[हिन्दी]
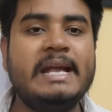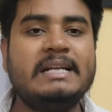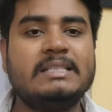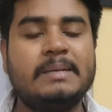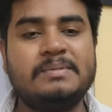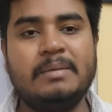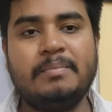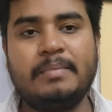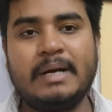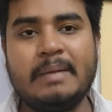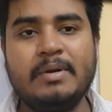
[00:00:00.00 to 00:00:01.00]
एक सबसे
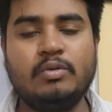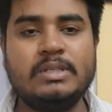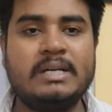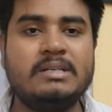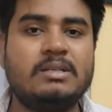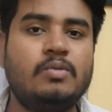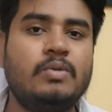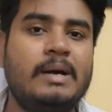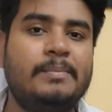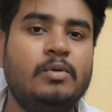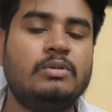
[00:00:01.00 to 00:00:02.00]
बड़ा मैं गुजारिश
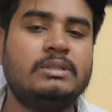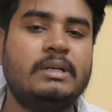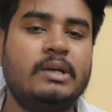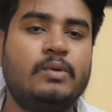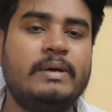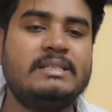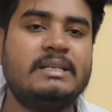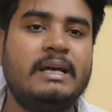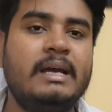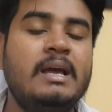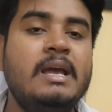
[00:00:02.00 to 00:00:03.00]
करूंगा आप लोगों से रिक्वेस्ट
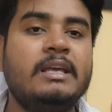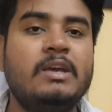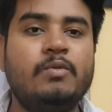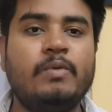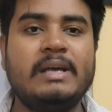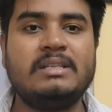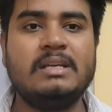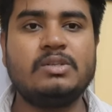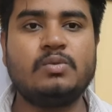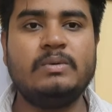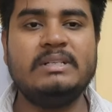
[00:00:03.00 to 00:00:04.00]
है कि
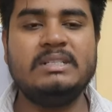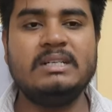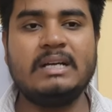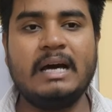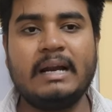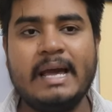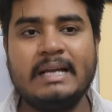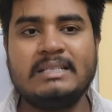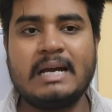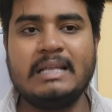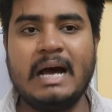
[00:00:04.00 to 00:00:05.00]
वैसे स्टूडेंट जिनका
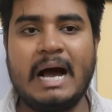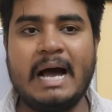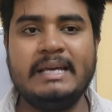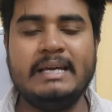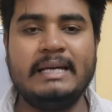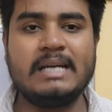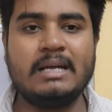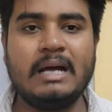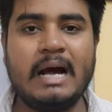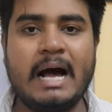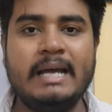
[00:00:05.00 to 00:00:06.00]
रैंक ज्यादा हाई है
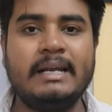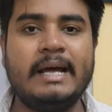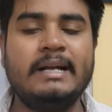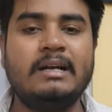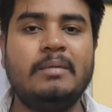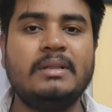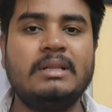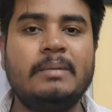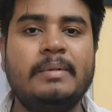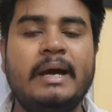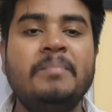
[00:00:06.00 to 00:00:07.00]
ज्यादा हाई रैंक का
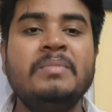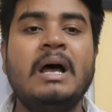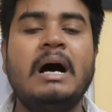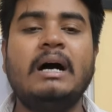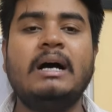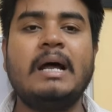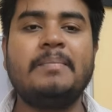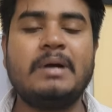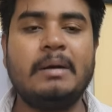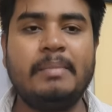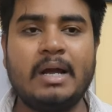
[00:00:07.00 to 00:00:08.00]
मतलब है अगर
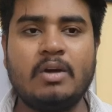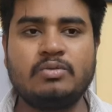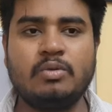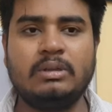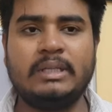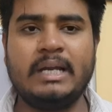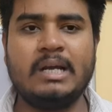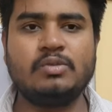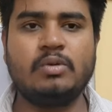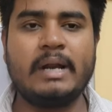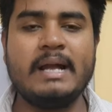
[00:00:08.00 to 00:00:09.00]
आपका 1200
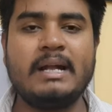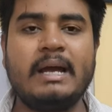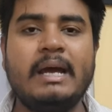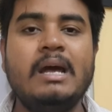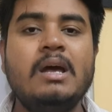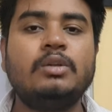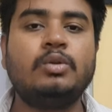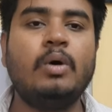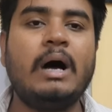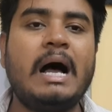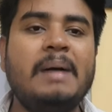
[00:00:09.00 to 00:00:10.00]
1300 रैंक है
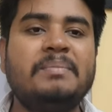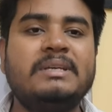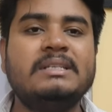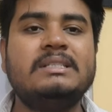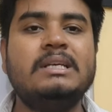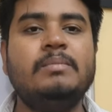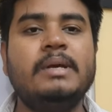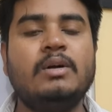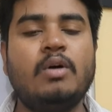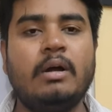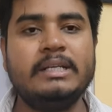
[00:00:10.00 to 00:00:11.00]
तो आप किसी भी
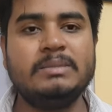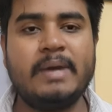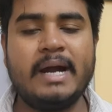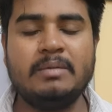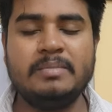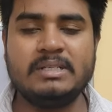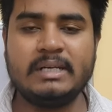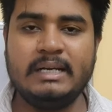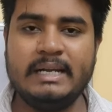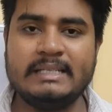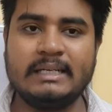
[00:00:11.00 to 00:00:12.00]
कॉलेज में एडमिशन
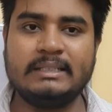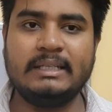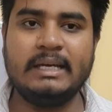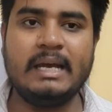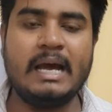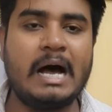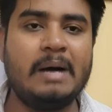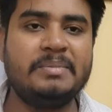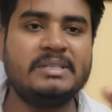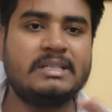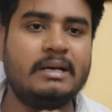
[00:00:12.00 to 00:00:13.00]
ले सकते हैं
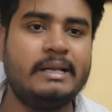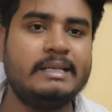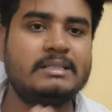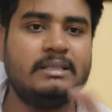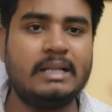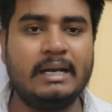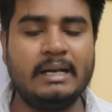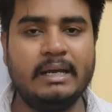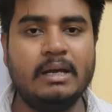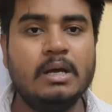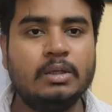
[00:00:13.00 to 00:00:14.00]
आप इसका रिक्स ना
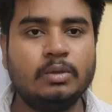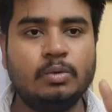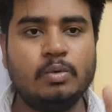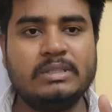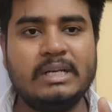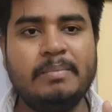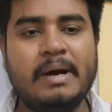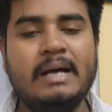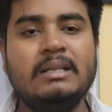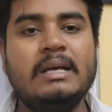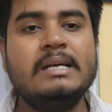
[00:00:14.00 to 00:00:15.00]
लें दूसरी
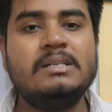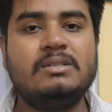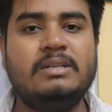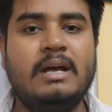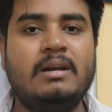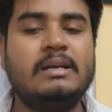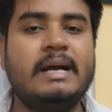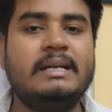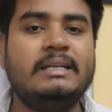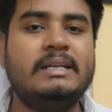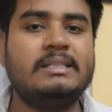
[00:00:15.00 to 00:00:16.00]
बात जनरल
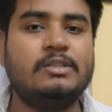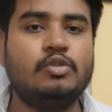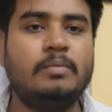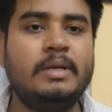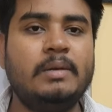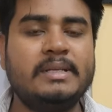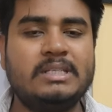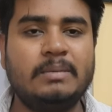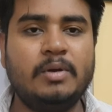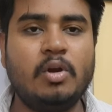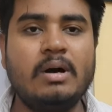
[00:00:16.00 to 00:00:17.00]
कैटेगरी से जो भी
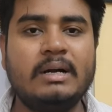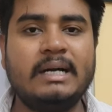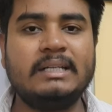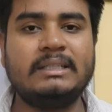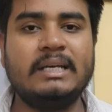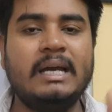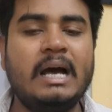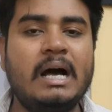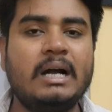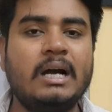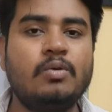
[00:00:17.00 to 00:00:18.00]
बच्चे बिलोंग करते हैं
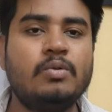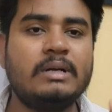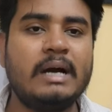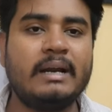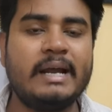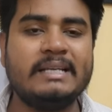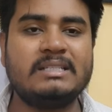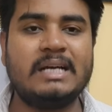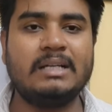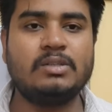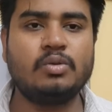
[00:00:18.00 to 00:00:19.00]
अगर उनका रैंक
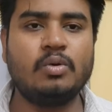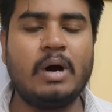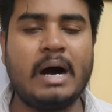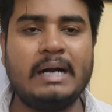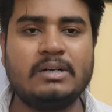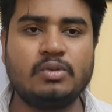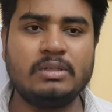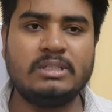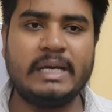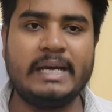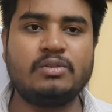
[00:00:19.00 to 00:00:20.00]
700, 800,
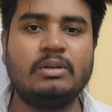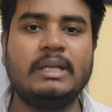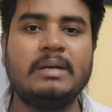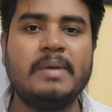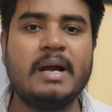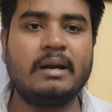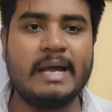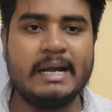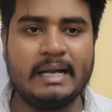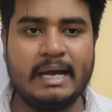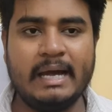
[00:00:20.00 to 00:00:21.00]
600 तक भी अगर
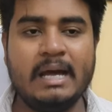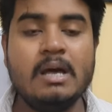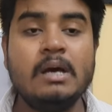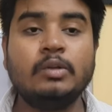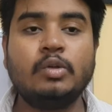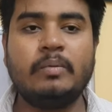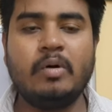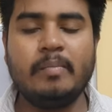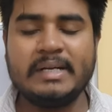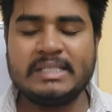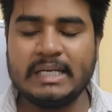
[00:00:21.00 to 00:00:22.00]
रैंक है तो
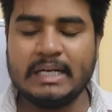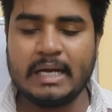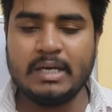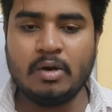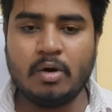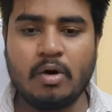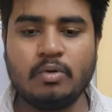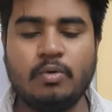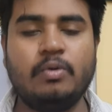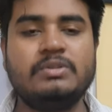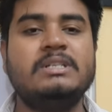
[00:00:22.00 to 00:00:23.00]
वो बच्चे कहीं और
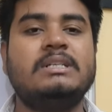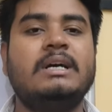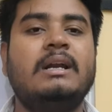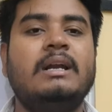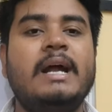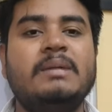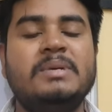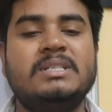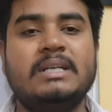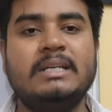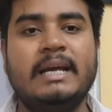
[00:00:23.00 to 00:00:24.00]
कोशिश कर ले
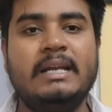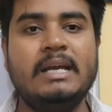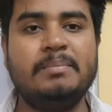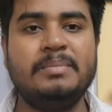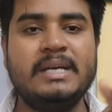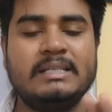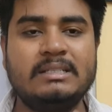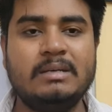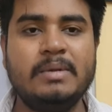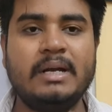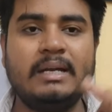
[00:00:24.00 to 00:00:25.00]
एडमिशन के लिए
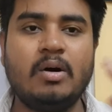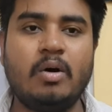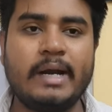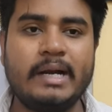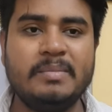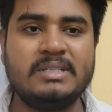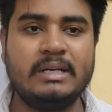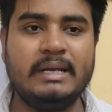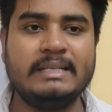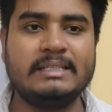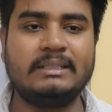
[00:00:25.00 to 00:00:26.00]
बीएससी में कहीं और एडमिशन
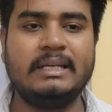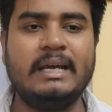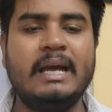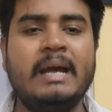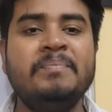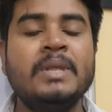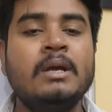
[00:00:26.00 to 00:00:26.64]
ले सकते हैं